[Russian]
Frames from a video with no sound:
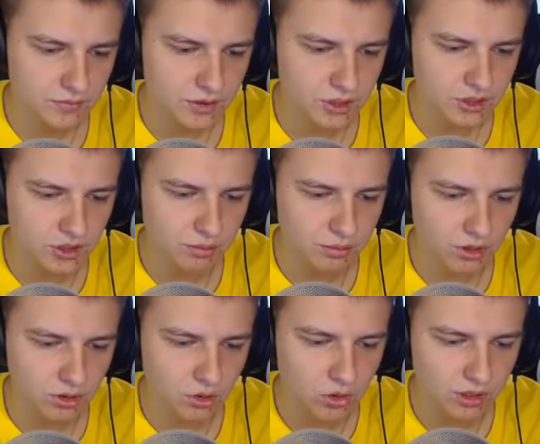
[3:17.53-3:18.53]
Ждем
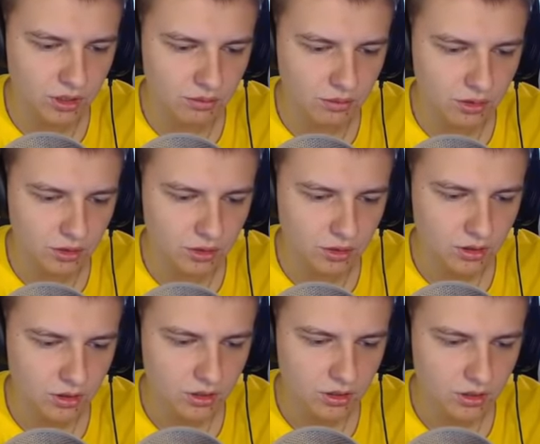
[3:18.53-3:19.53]
банду гоблинов.
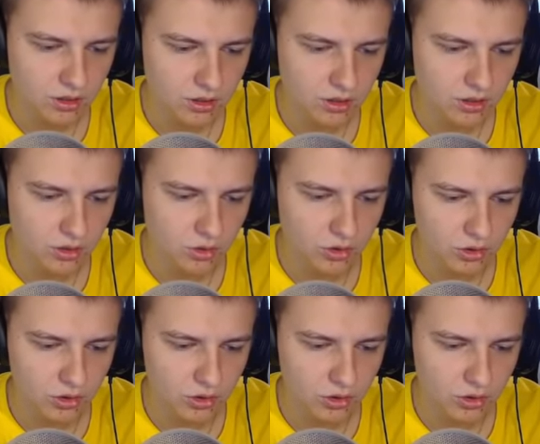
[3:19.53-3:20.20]
Ой,